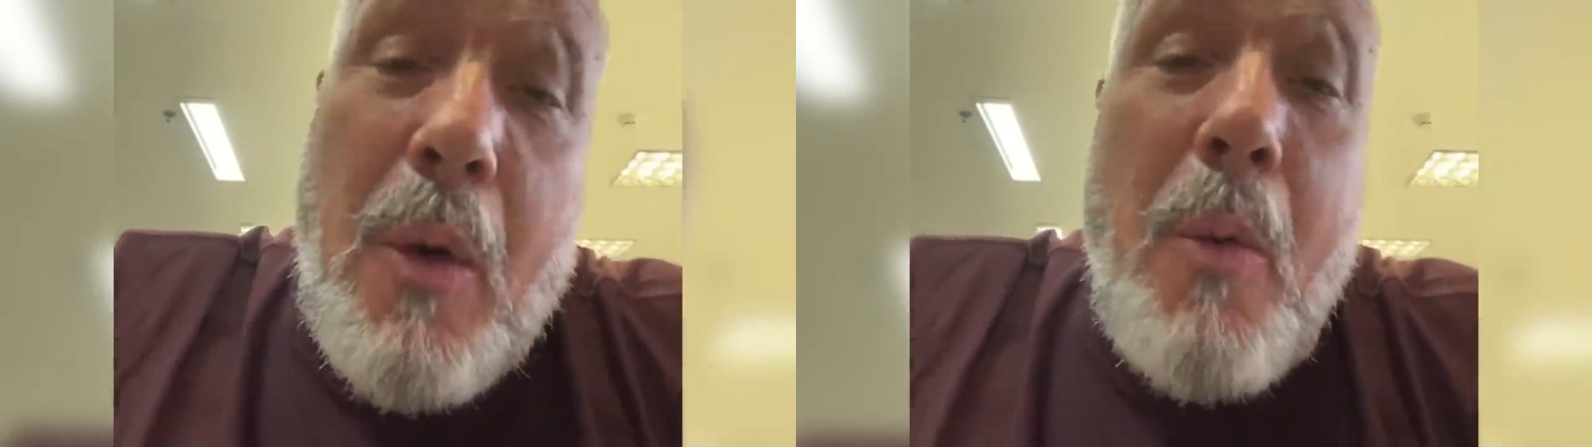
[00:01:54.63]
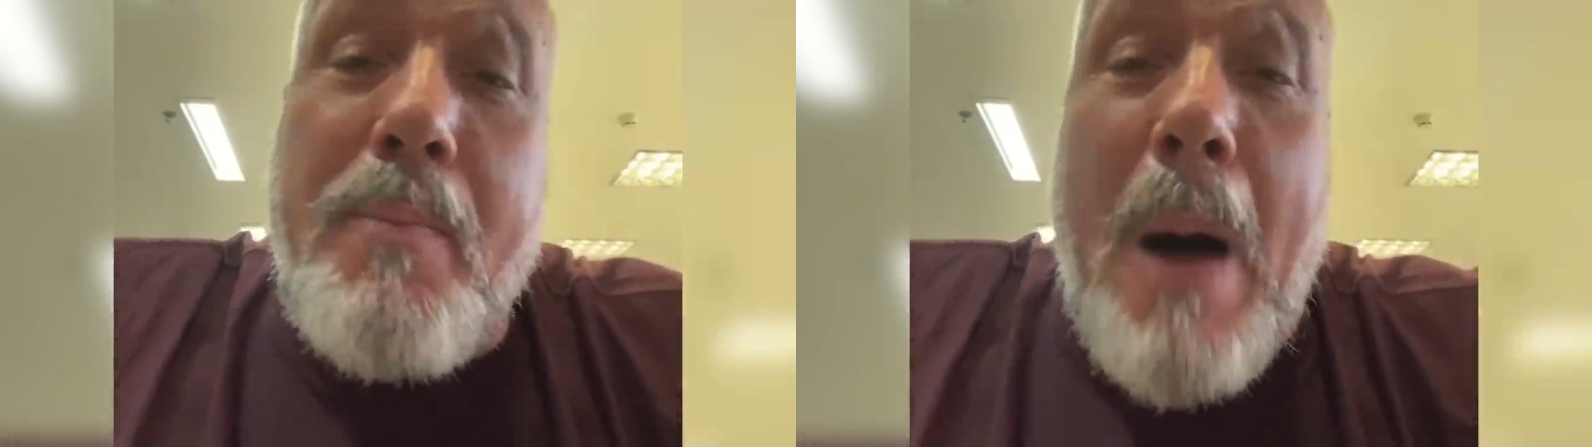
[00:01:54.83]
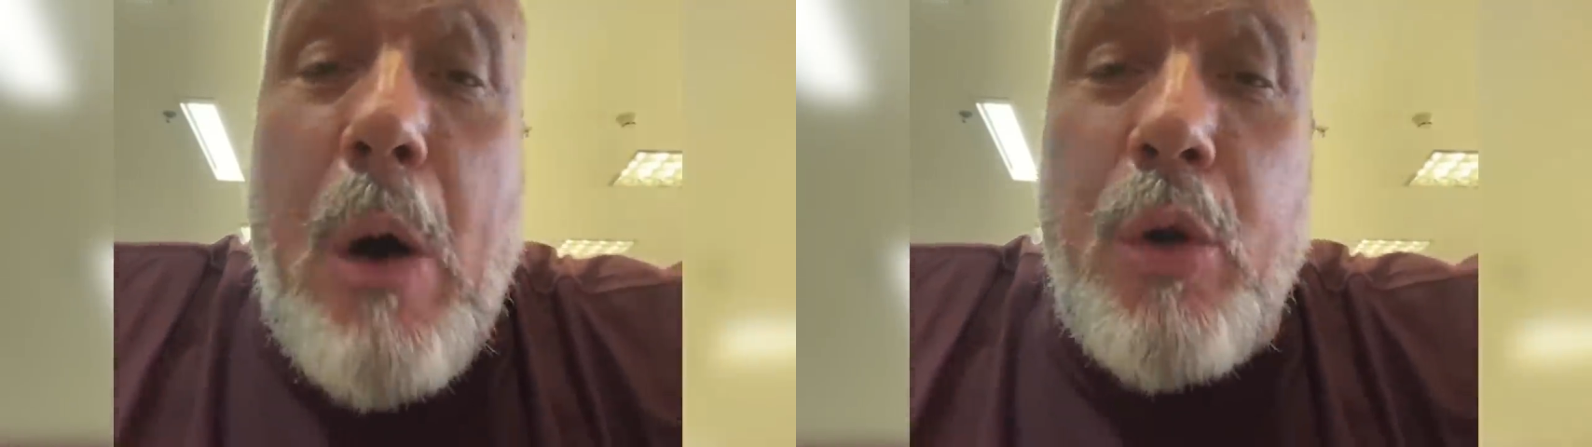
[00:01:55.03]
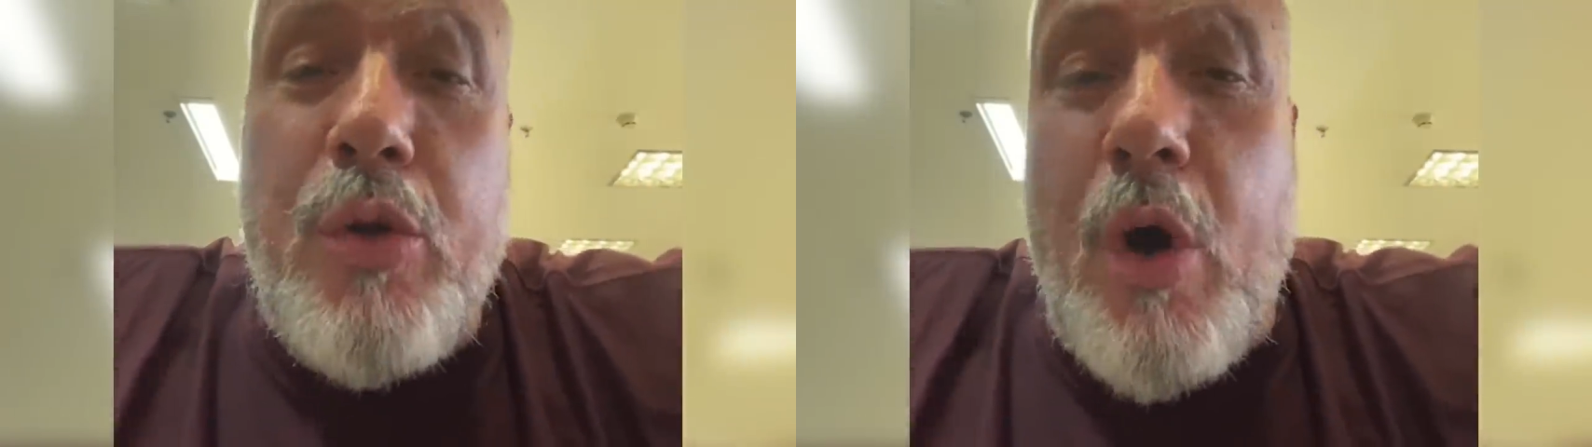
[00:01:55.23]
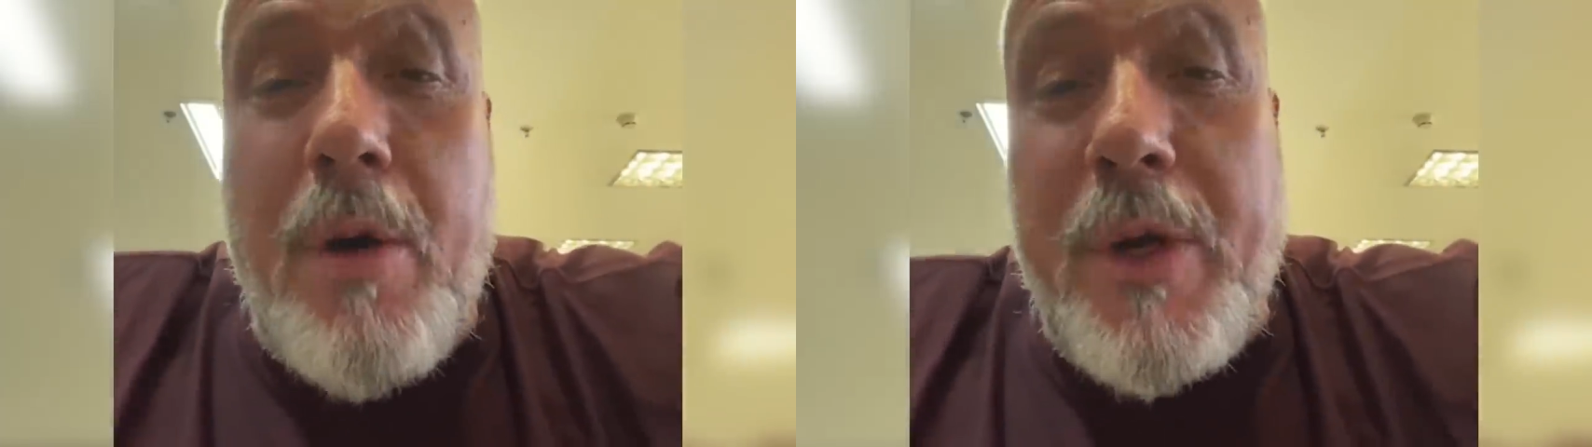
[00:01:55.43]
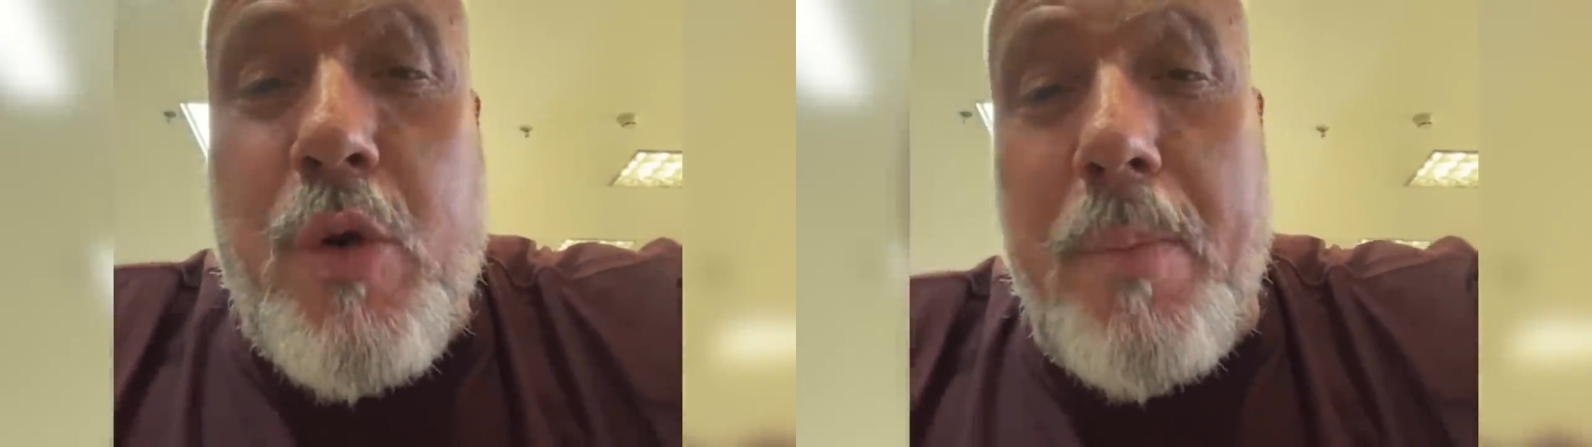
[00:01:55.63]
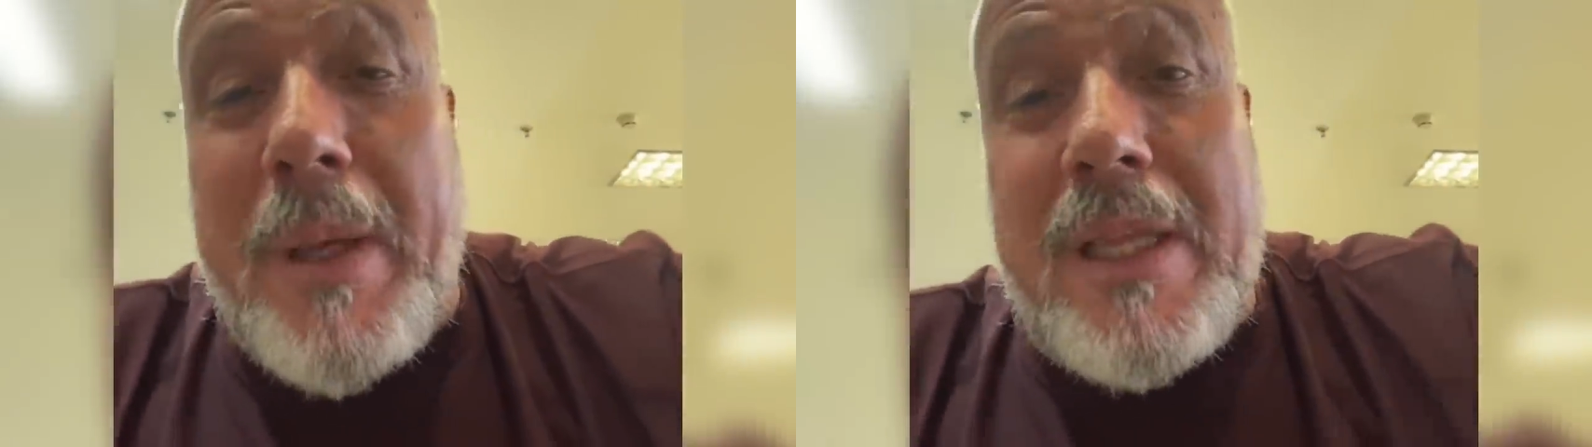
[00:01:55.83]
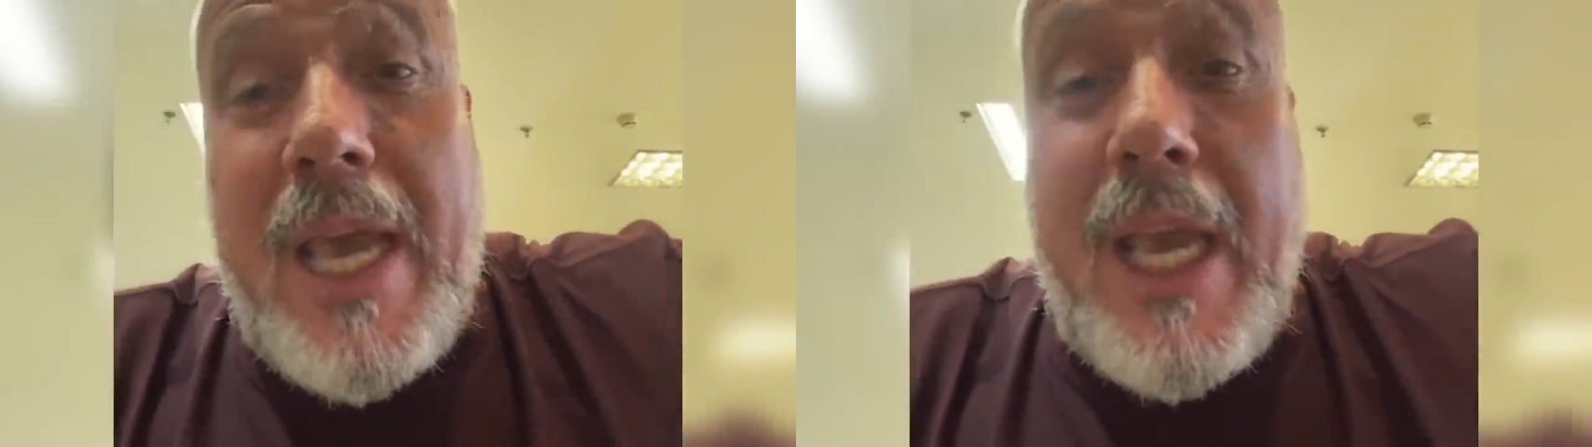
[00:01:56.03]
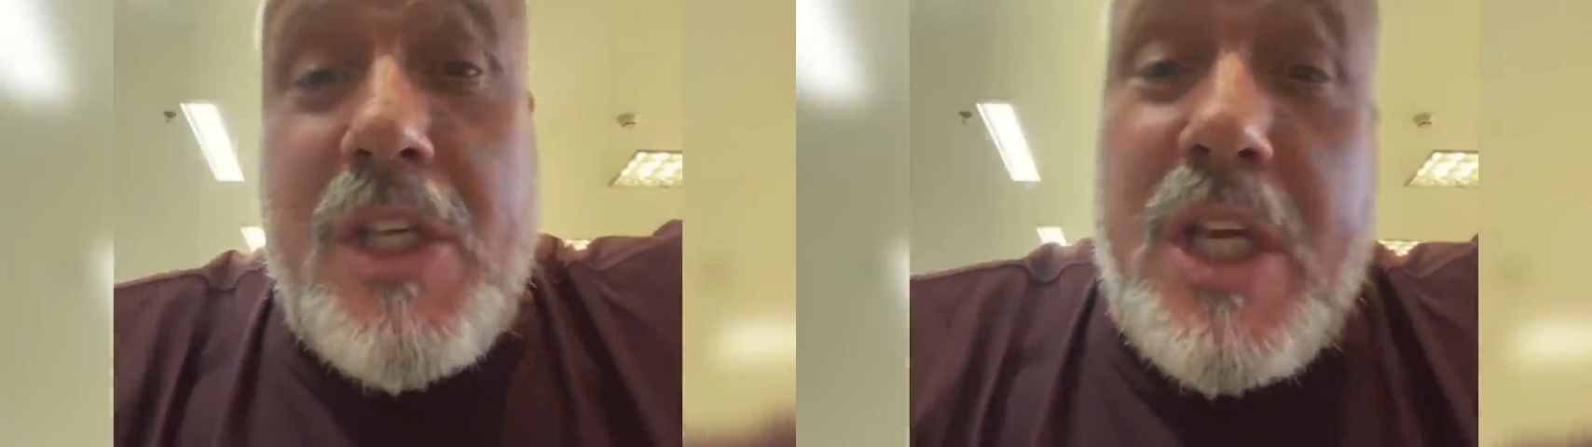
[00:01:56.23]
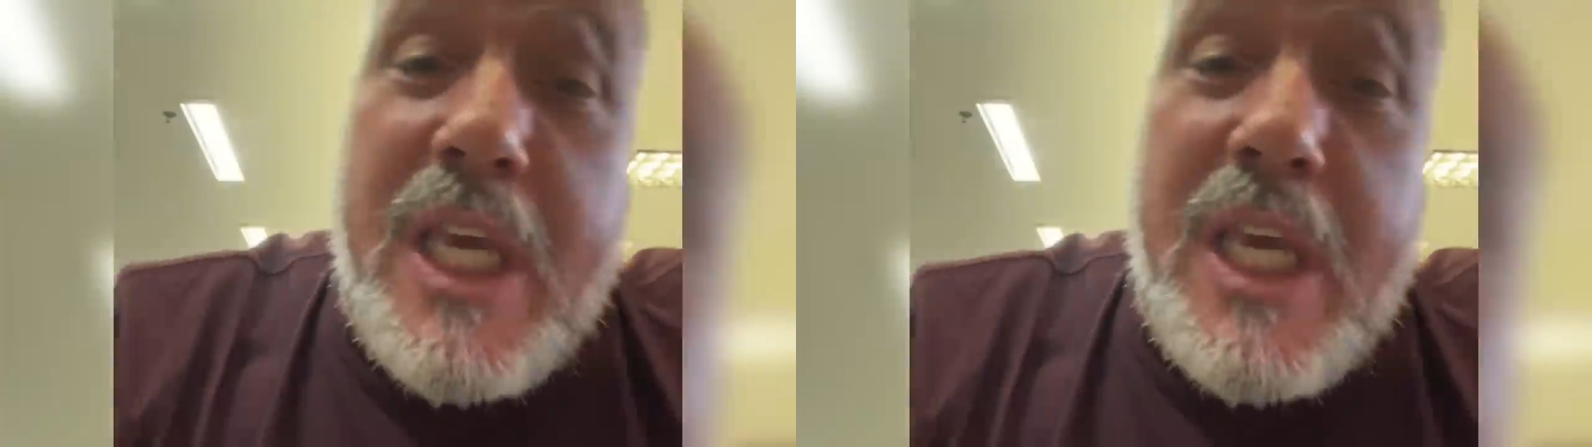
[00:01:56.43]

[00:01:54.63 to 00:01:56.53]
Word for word: o Paulo Nobre competente,